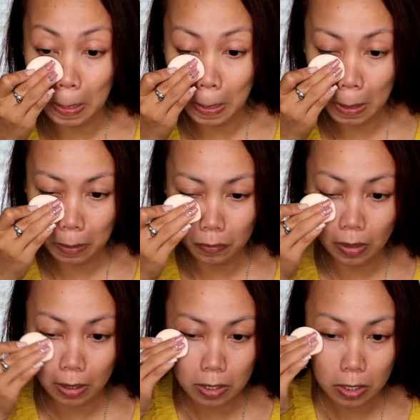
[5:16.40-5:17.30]
ganda ng
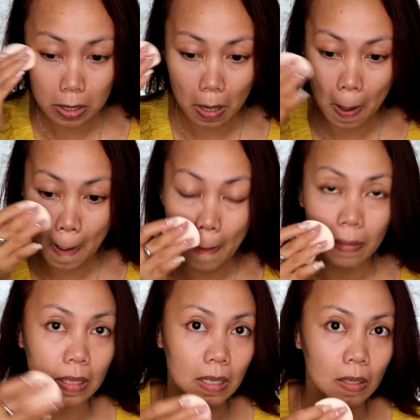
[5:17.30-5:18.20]
finish niya.
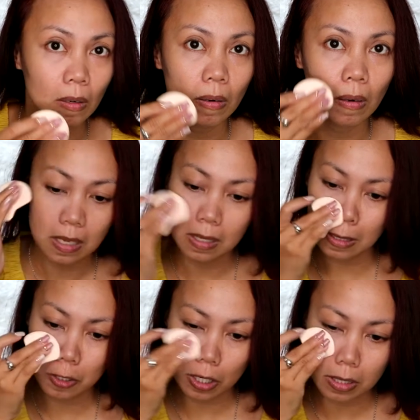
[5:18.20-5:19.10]
Tingnan nyo, oh.
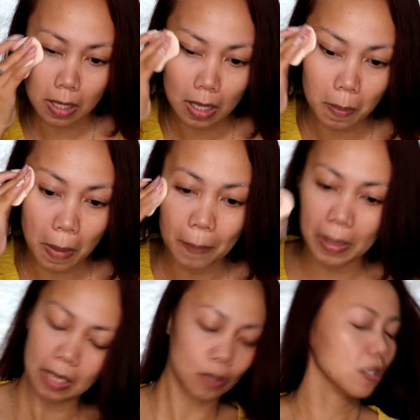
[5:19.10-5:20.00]
Isa siya sa
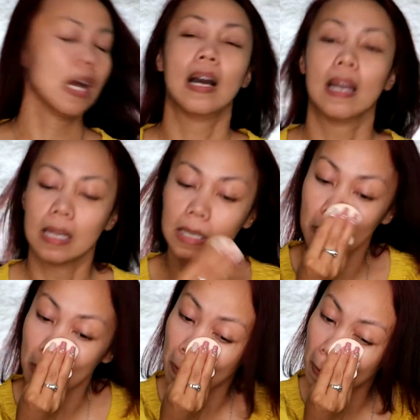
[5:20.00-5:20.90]
nagpapaglow sa akin.
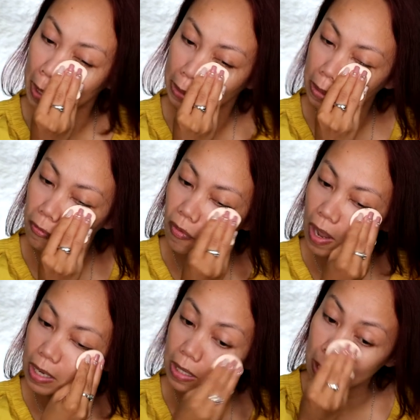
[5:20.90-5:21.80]

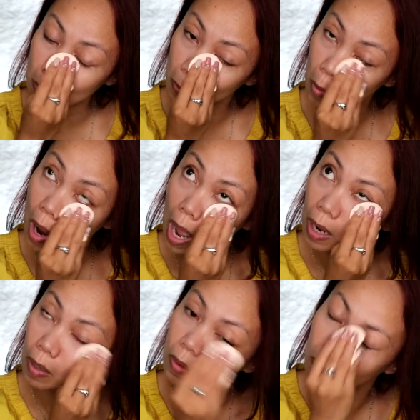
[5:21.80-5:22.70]
Namamatify niya yung mukha
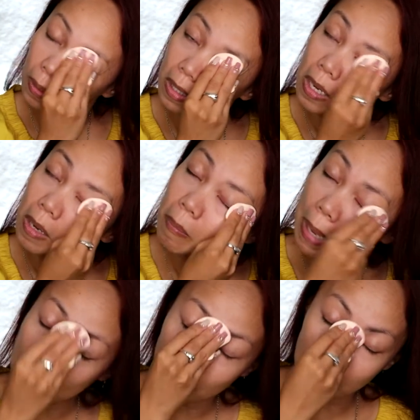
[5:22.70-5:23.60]
ko.
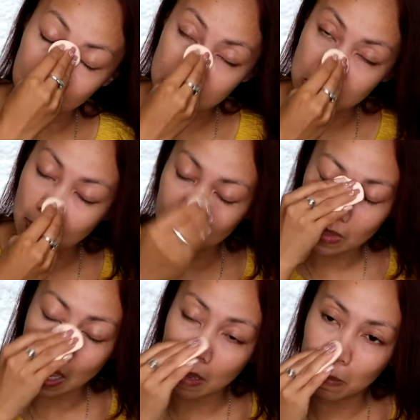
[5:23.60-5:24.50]
Pero at the same
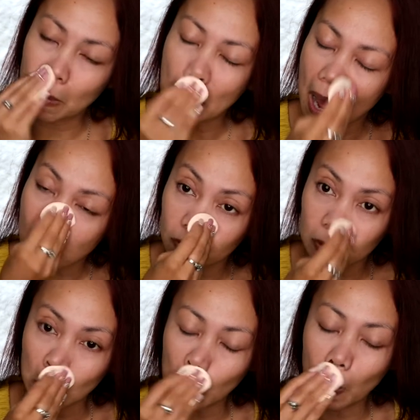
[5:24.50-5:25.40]
time, mga
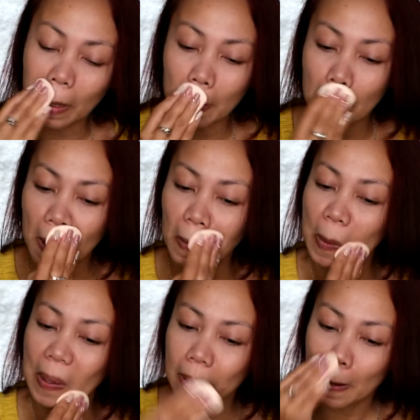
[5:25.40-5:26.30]
after 1
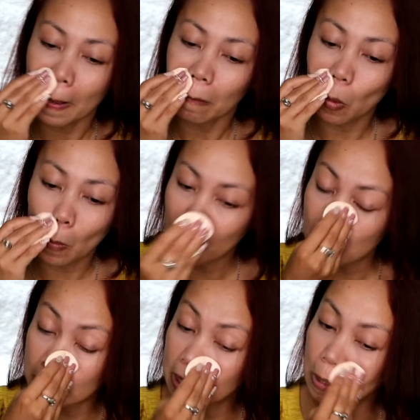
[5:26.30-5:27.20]
hour, bumabalik